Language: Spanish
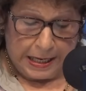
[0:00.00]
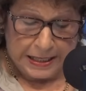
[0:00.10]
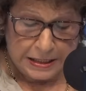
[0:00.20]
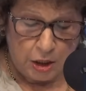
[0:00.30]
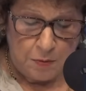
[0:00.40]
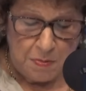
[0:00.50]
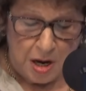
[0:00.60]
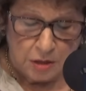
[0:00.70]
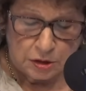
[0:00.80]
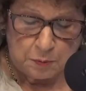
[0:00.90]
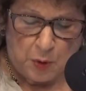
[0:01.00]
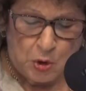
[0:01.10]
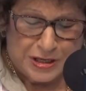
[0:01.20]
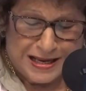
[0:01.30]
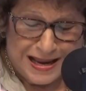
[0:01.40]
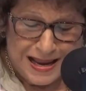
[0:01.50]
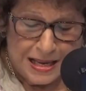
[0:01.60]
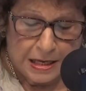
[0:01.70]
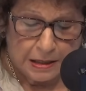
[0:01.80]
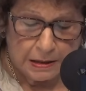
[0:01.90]
y los Musk, ¿por
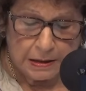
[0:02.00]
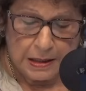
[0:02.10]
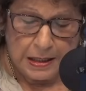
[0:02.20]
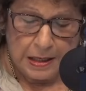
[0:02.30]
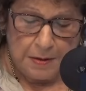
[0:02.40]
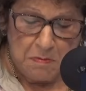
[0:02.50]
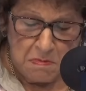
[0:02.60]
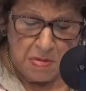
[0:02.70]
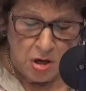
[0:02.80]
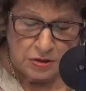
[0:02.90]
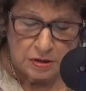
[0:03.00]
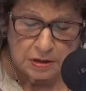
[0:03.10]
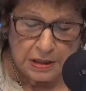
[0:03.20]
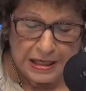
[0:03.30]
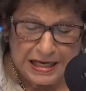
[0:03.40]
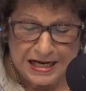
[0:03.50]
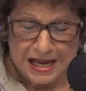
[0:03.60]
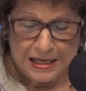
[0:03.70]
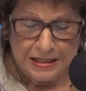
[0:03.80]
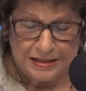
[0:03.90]
qué Musk y
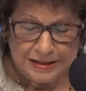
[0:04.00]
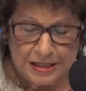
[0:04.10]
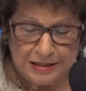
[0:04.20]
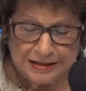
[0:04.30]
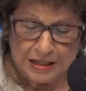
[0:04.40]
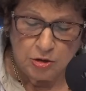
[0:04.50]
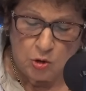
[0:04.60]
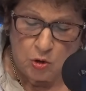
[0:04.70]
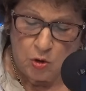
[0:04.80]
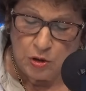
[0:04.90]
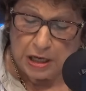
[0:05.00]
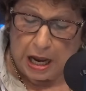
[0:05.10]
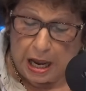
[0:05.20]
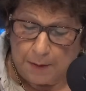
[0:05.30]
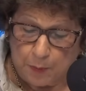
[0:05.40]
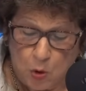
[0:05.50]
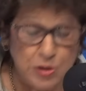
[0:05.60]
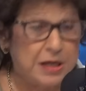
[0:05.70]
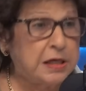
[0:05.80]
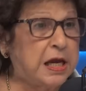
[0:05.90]
la élite tecnológica
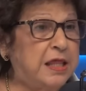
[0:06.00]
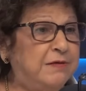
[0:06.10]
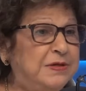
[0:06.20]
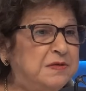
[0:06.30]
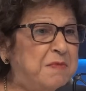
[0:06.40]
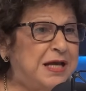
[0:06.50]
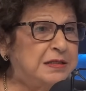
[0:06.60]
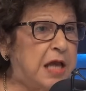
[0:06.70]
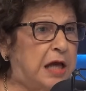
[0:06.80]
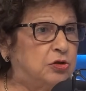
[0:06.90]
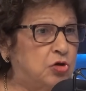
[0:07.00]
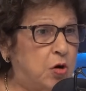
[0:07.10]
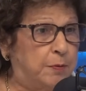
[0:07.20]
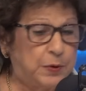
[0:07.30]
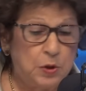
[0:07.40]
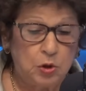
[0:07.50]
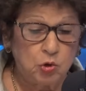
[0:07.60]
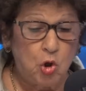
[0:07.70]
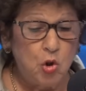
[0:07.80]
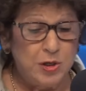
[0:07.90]
apoyan cada vez más a Trump.
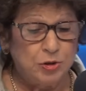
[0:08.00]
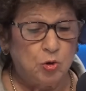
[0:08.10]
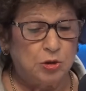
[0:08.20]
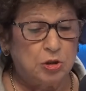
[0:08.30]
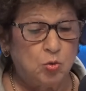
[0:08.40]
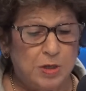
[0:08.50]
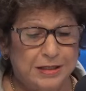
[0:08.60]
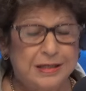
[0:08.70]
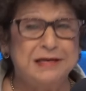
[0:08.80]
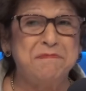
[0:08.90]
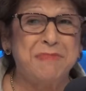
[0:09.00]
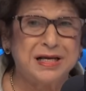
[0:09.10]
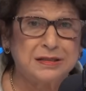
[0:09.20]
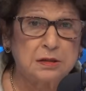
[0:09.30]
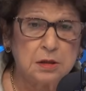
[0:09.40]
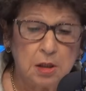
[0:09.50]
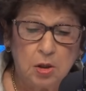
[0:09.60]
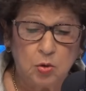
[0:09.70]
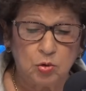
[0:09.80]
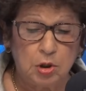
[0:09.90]
Todos estos titulares y más,
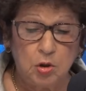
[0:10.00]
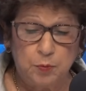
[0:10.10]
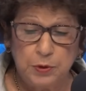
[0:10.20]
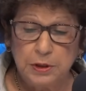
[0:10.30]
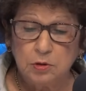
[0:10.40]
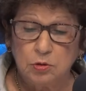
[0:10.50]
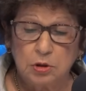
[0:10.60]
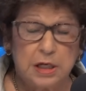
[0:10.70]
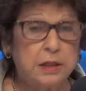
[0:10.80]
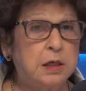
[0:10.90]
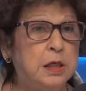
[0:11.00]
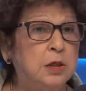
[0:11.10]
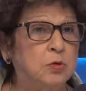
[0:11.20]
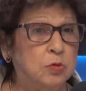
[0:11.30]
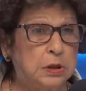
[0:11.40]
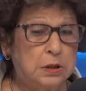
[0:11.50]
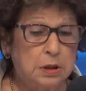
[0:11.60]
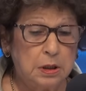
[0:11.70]
usted lo puede encontrar en Google